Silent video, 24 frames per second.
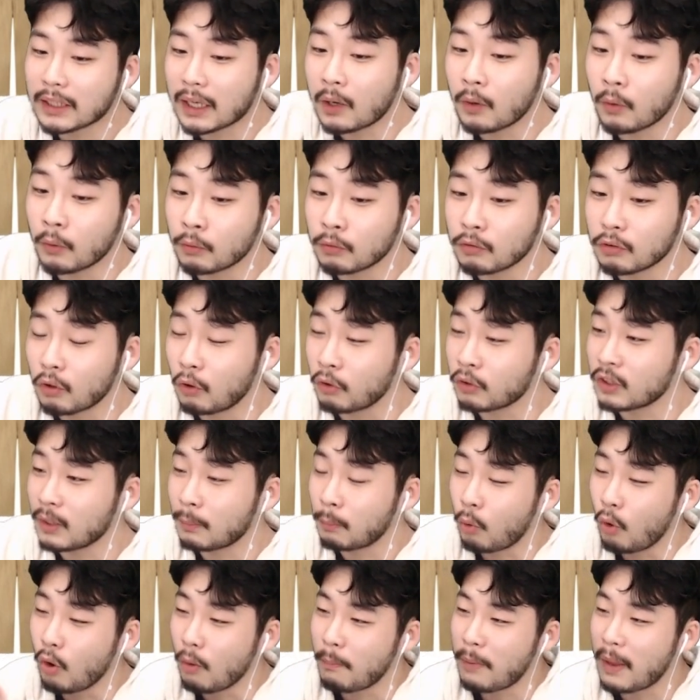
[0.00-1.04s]
나오고 거기에
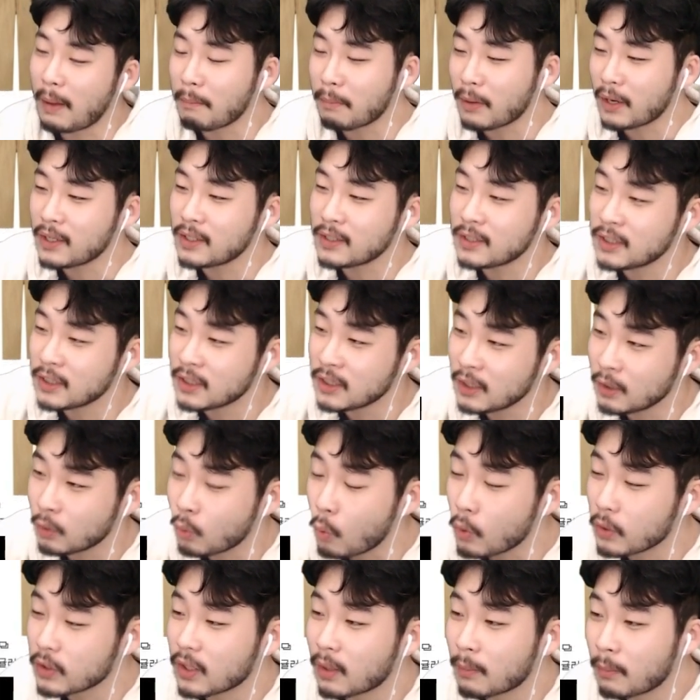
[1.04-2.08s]
볼펜 팔지
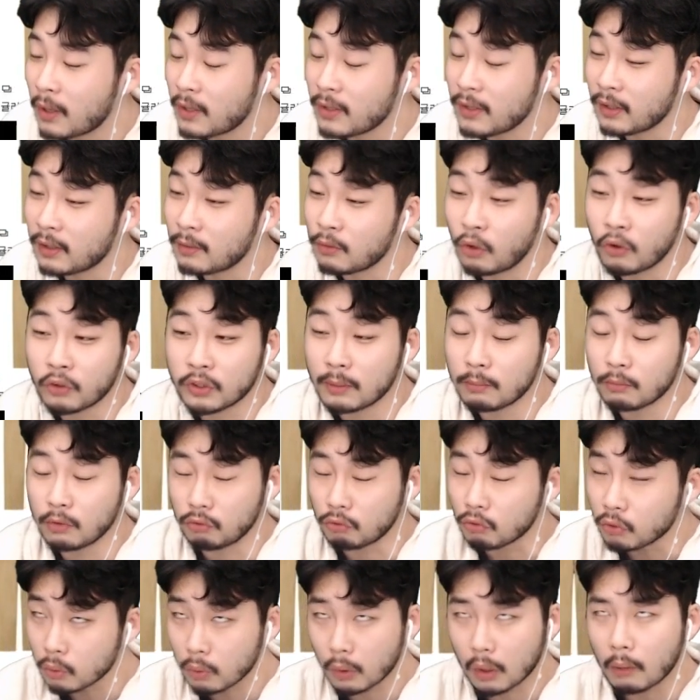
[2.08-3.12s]
공책 팔지 그럼 여자분들
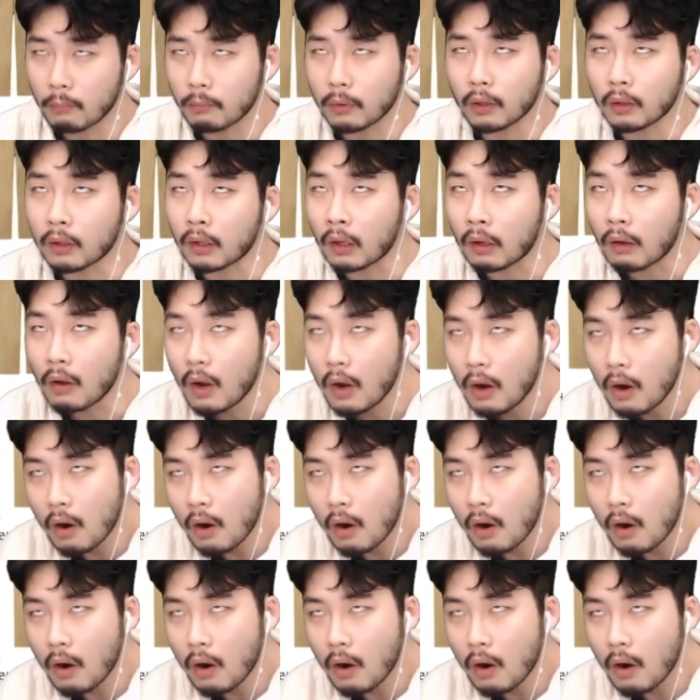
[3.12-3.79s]
눈 돌아갑니다 이렇게